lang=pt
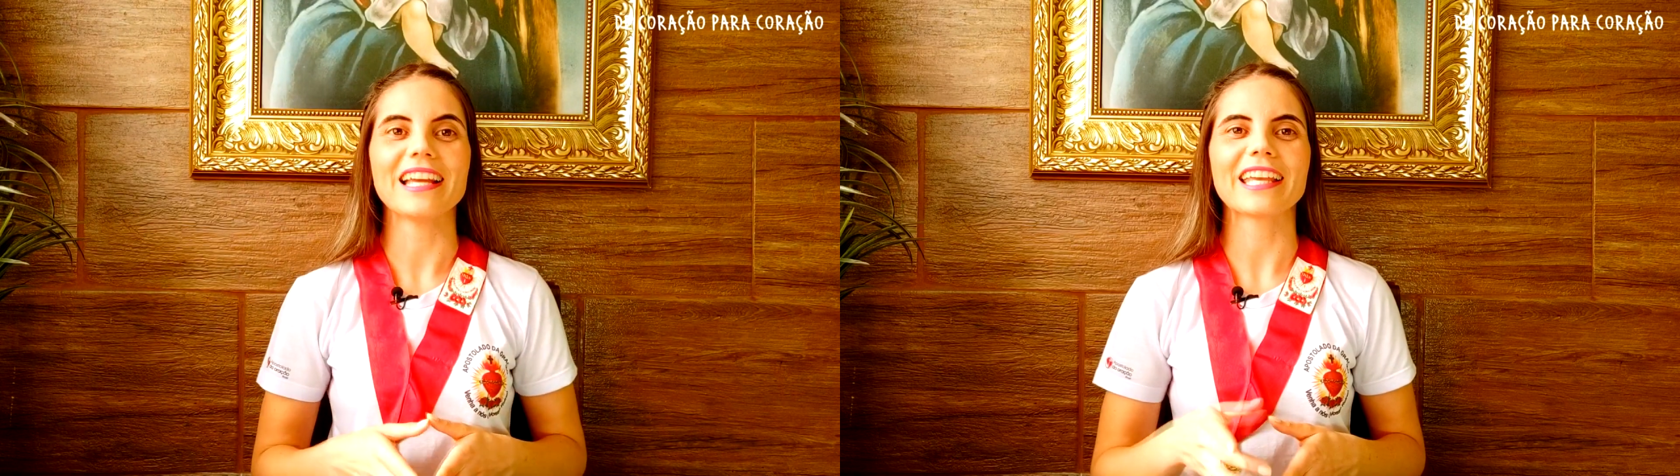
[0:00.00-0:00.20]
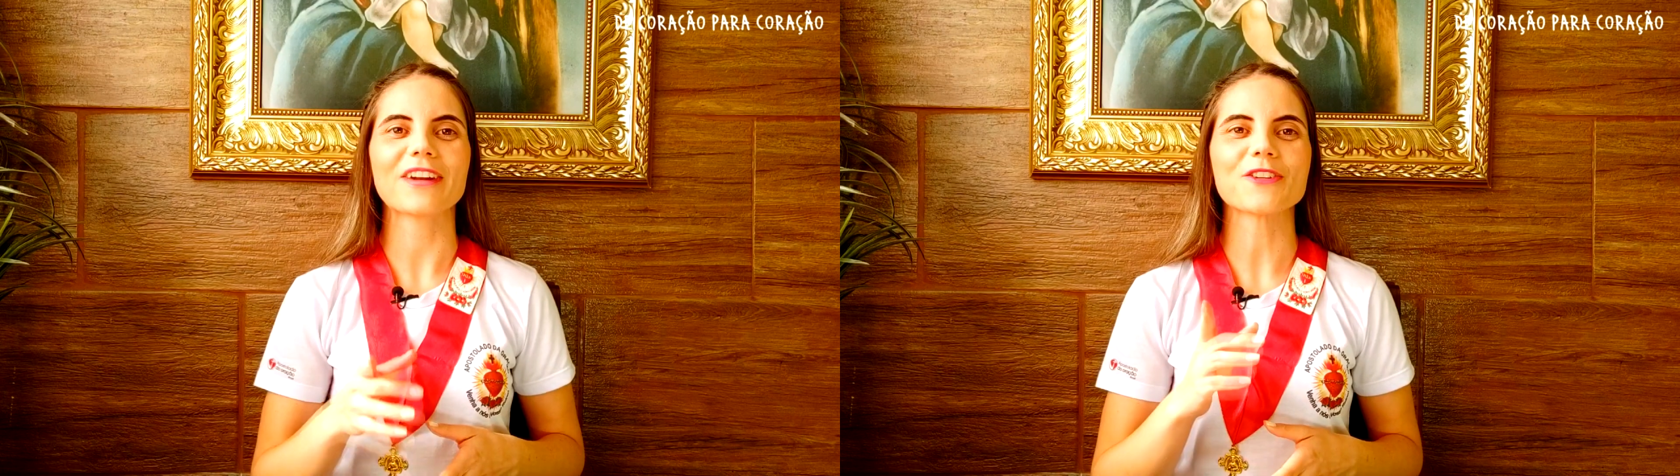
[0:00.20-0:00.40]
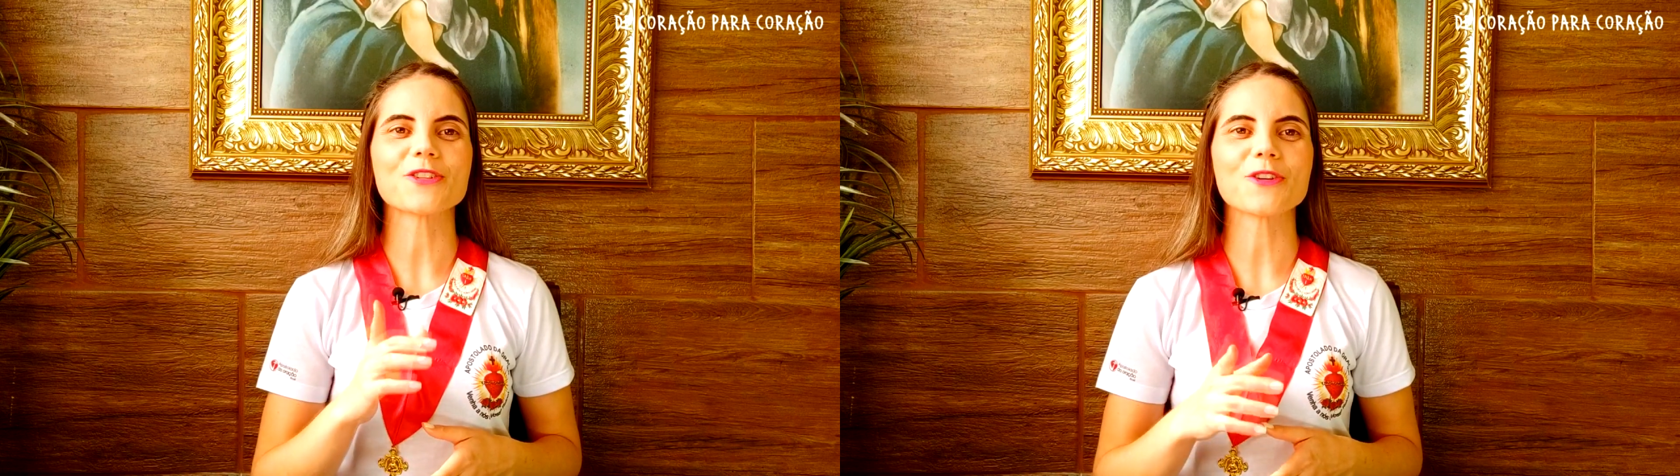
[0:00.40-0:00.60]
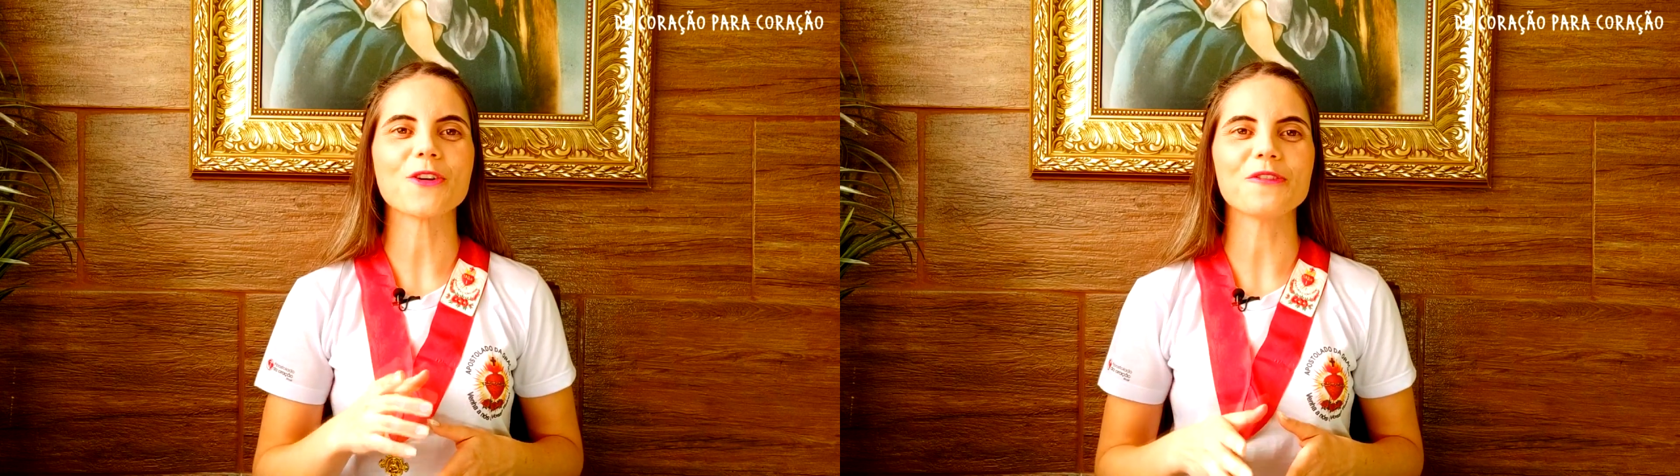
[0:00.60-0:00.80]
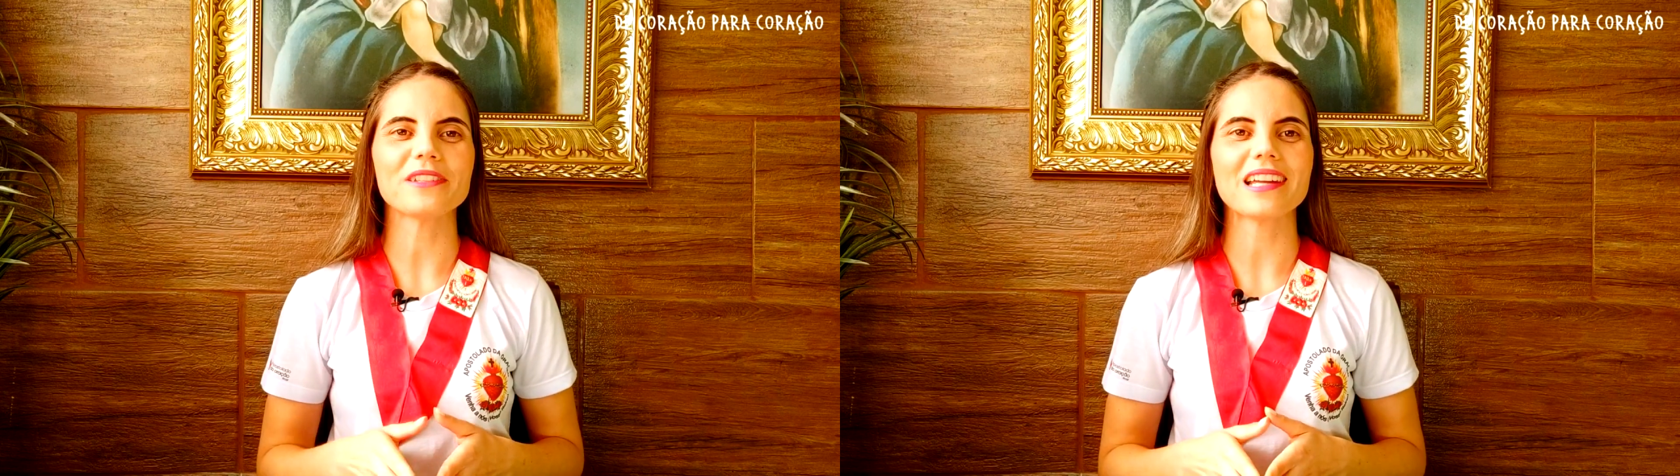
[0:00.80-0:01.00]
Quero te
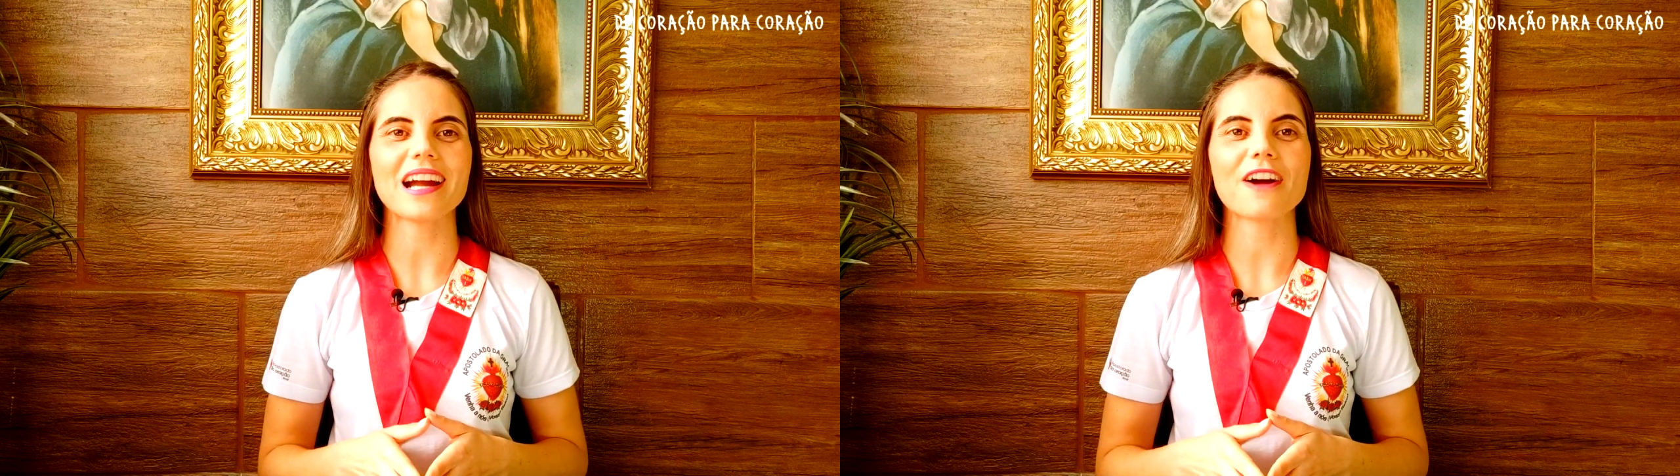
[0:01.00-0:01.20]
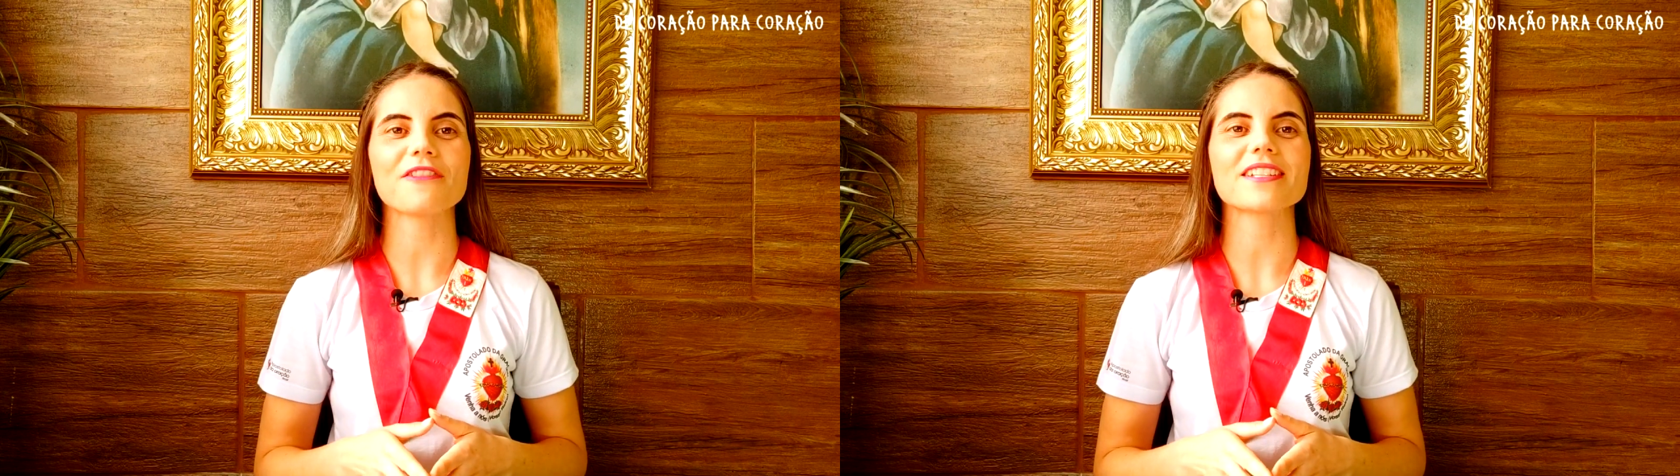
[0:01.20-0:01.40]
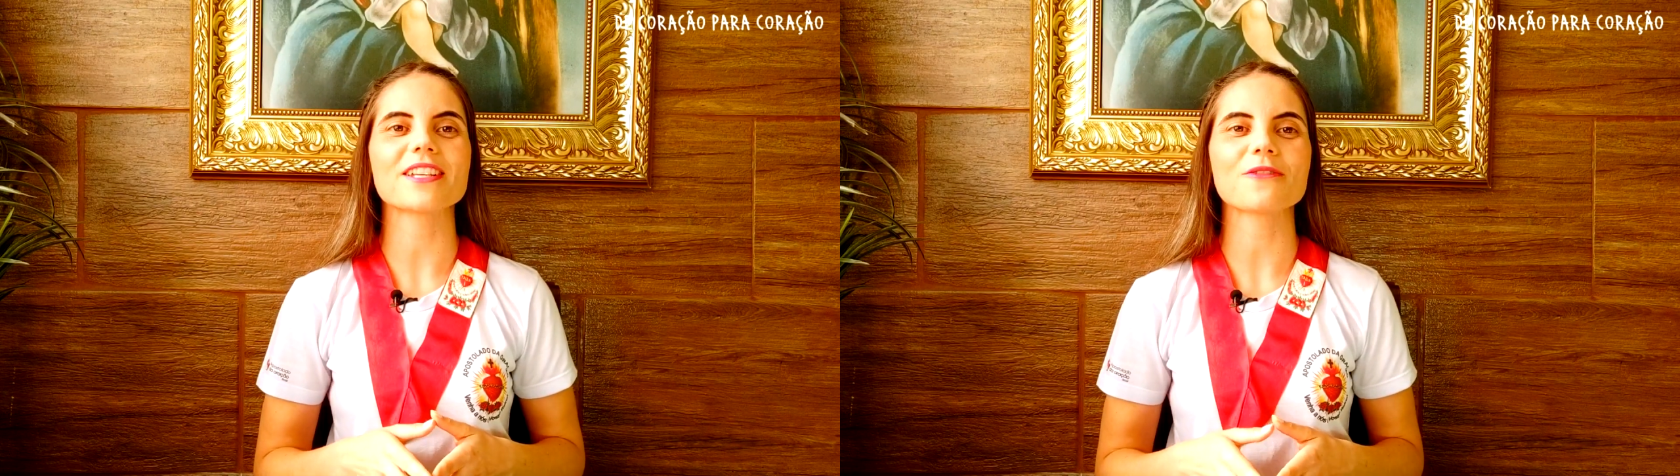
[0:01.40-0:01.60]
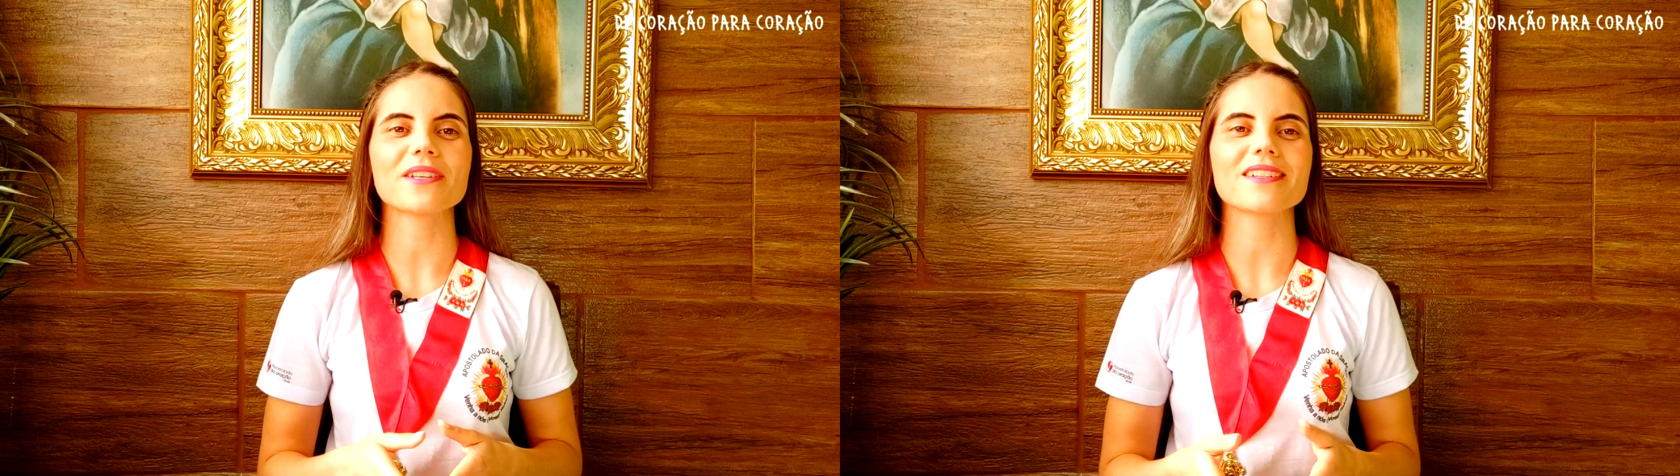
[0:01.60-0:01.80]
convidar a fazer um